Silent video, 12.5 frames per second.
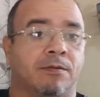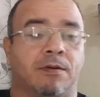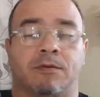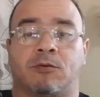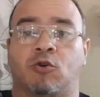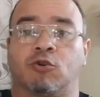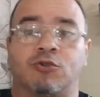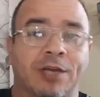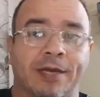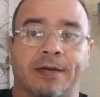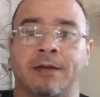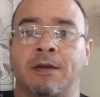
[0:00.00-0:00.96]

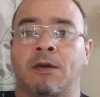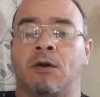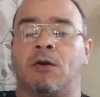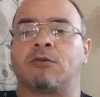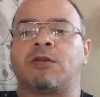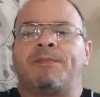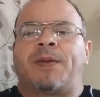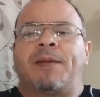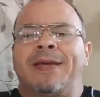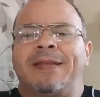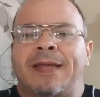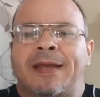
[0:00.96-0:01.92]
coser o
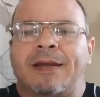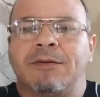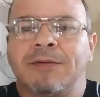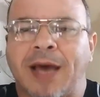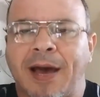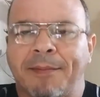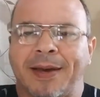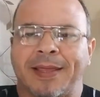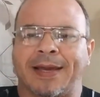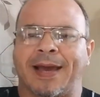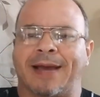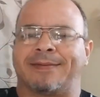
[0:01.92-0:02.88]
simplemente eres una ama
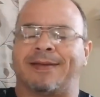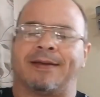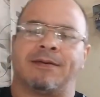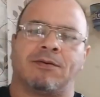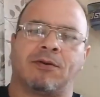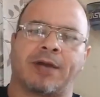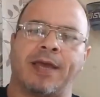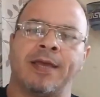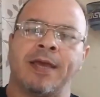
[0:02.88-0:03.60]
de casa, ¿ok?